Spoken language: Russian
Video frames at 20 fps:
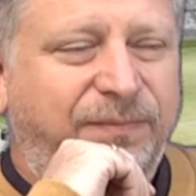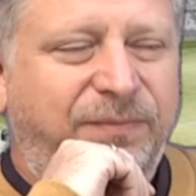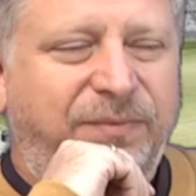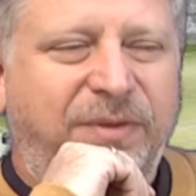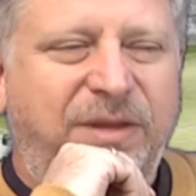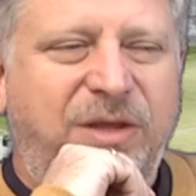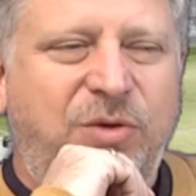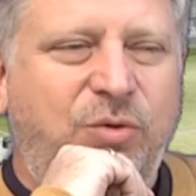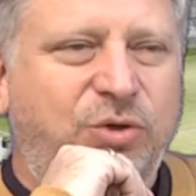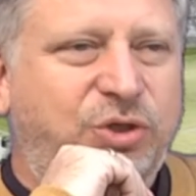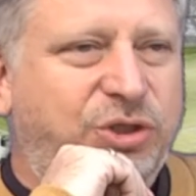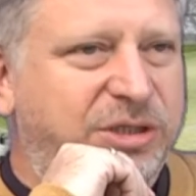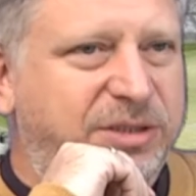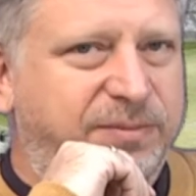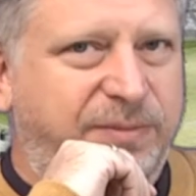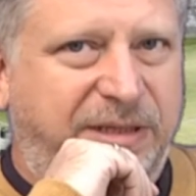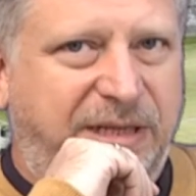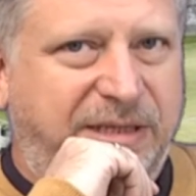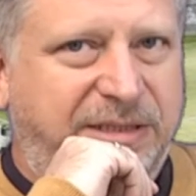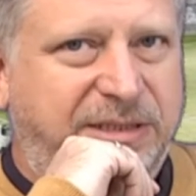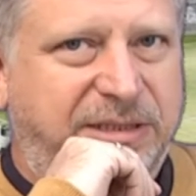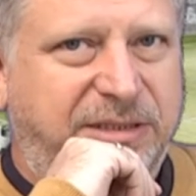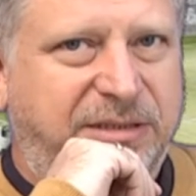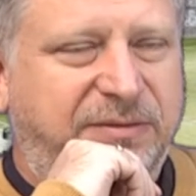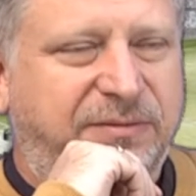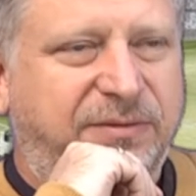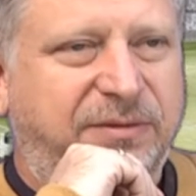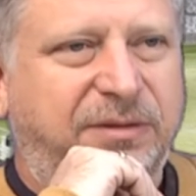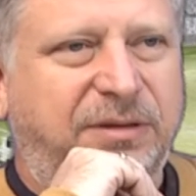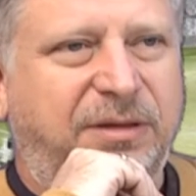не очень
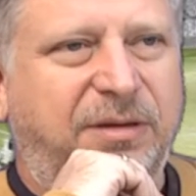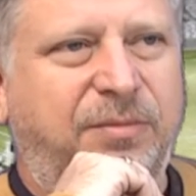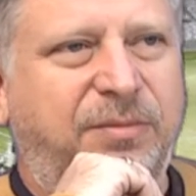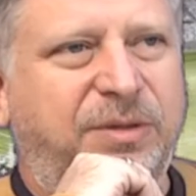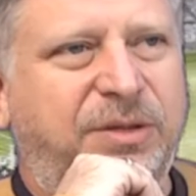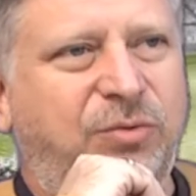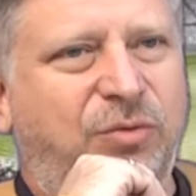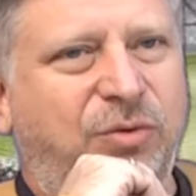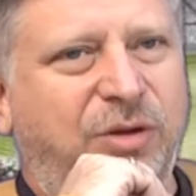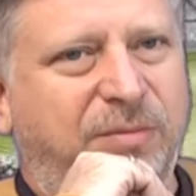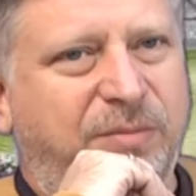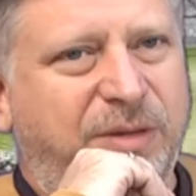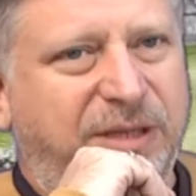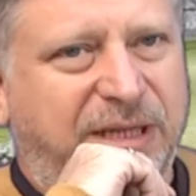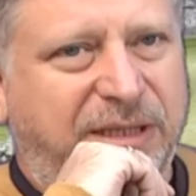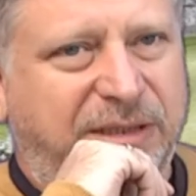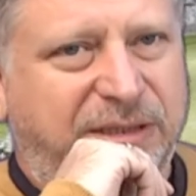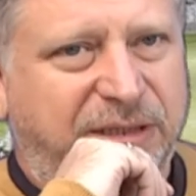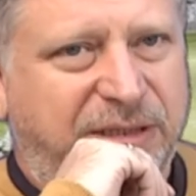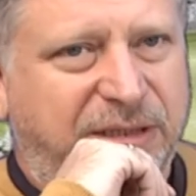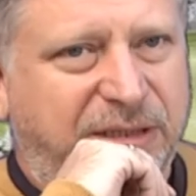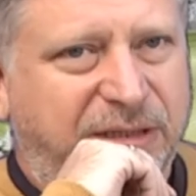сбалансированная. Много молодых